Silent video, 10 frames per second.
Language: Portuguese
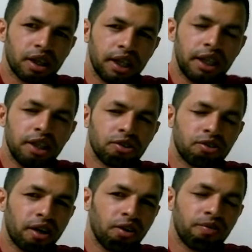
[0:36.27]
e Deus
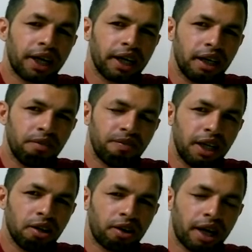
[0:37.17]
falou para ele para
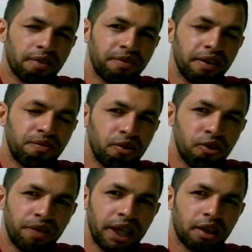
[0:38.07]
ele orar por
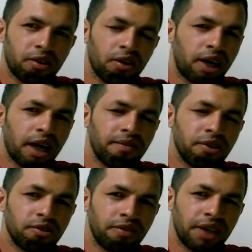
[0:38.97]
mim, colocar a
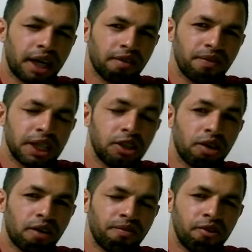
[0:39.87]
mão na minha cabeça e
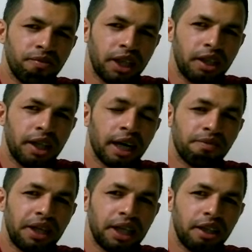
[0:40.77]
orar por mim e
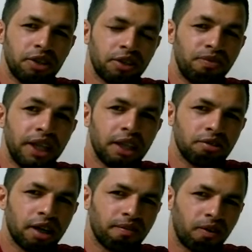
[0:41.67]
repreender o
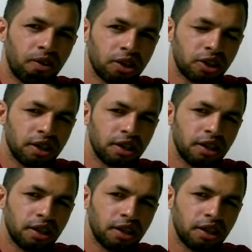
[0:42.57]
espírito da morte.